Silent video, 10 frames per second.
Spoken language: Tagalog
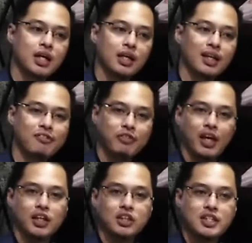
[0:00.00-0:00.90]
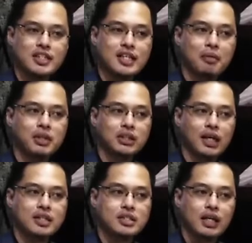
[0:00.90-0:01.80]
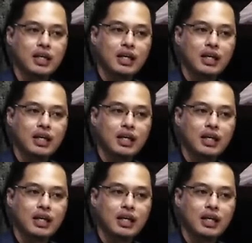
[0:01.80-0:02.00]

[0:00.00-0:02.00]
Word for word: ng nefesh, sinasabi siya as